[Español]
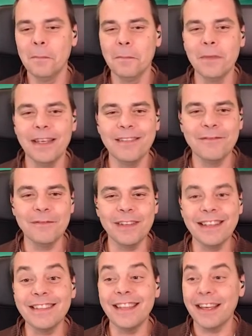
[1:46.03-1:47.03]
Bien,
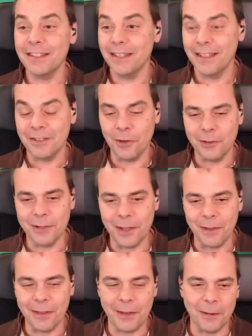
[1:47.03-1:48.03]
fiestas de
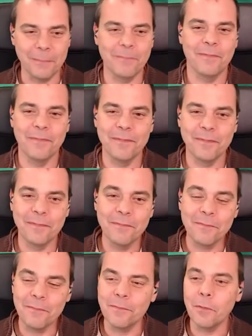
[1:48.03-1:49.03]
solsticio.
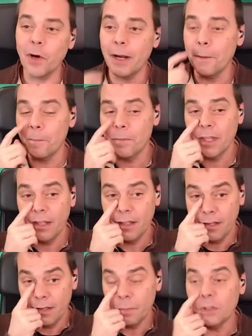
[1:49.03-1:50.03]
Bueno,
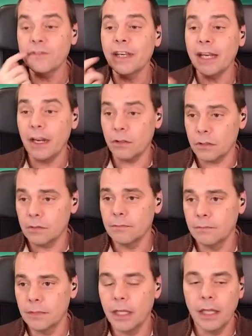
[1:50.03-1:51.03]
pues fijaros,
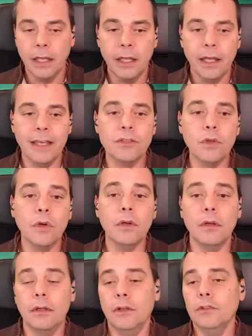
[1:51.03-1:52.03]

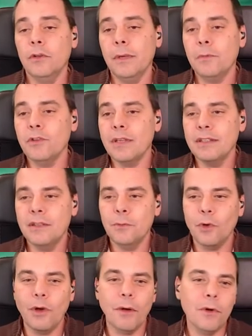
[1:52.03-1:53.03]
esto lo tomamos así un
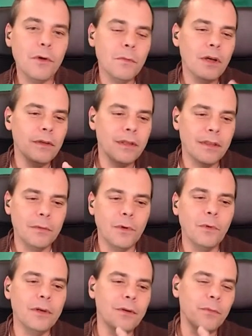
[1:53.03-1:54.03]
poco a broma o decimos,
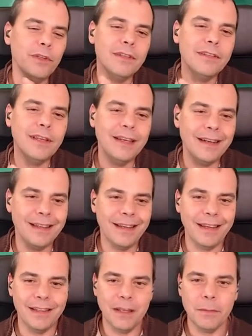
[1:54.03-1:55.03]
bueno, puede ser
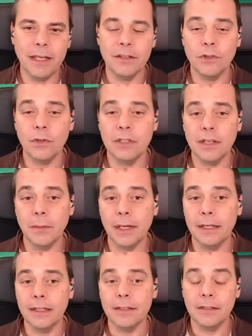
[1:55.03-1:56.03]
de tema de esto de
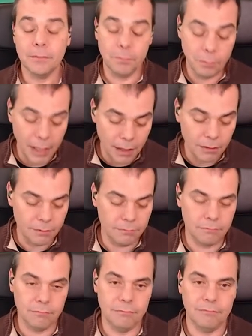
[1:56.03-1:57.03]
chamanes, pero
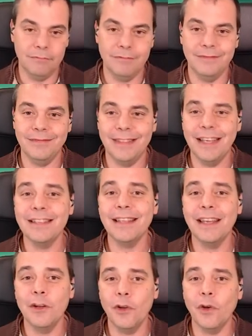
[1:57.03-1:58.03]
es
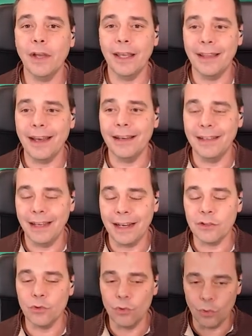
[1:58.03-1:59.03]
que no queda el
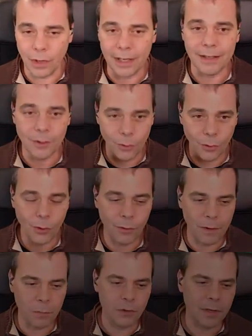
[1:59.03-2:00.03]
asunto ahí. Luego lo
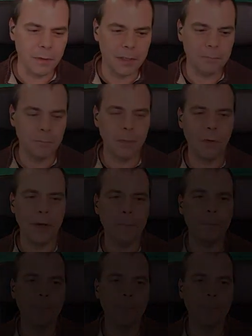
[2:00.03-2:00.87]
vamos a ver. Paula.